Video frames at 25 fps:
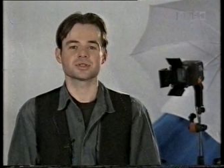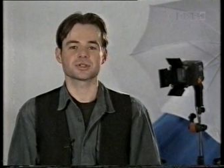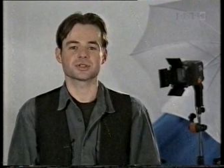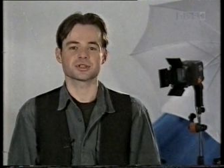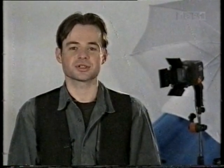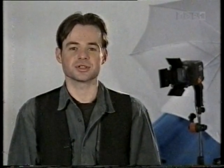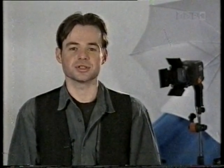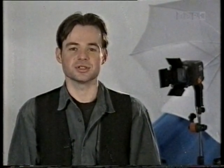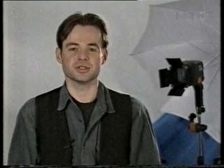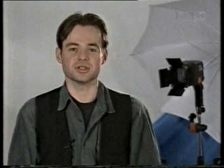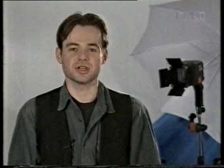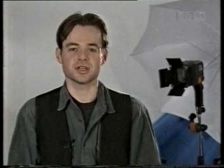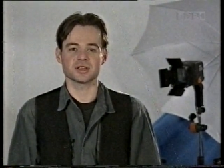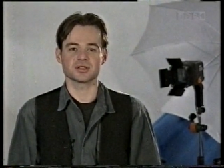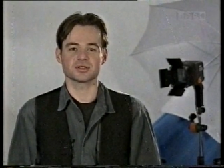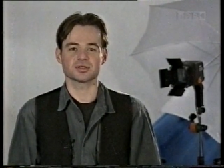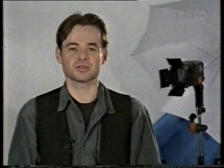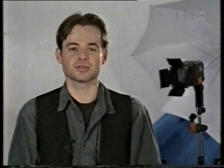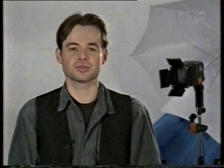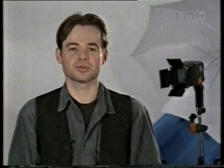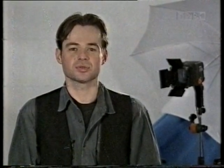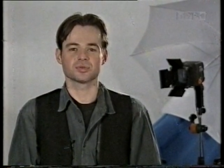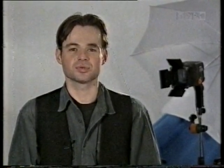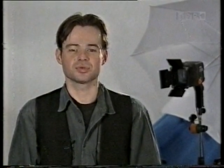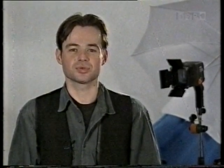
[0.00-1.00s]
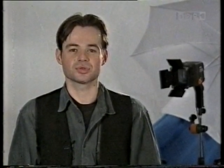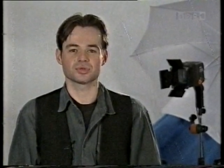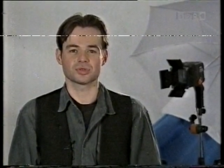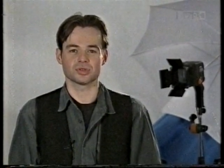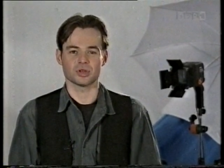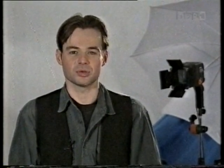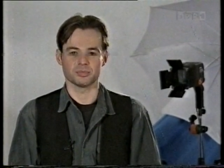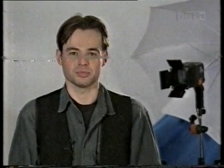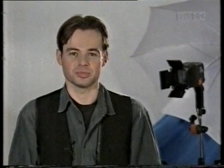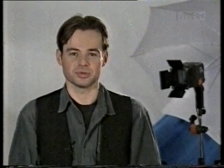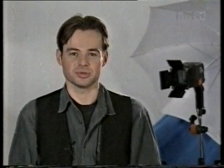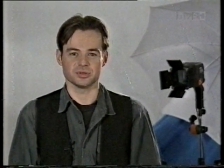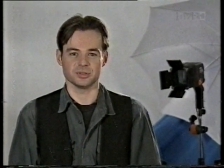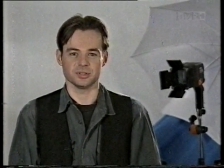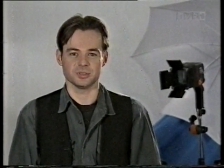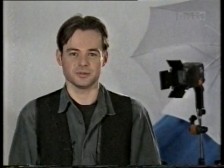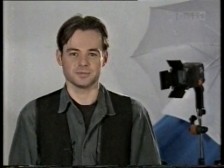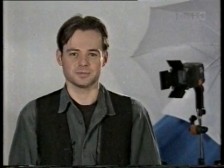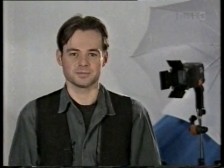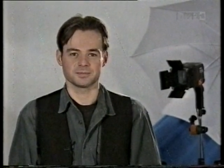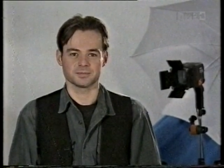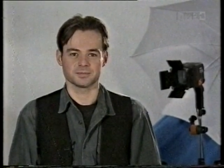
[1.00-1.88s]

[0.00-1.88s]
30 stopni.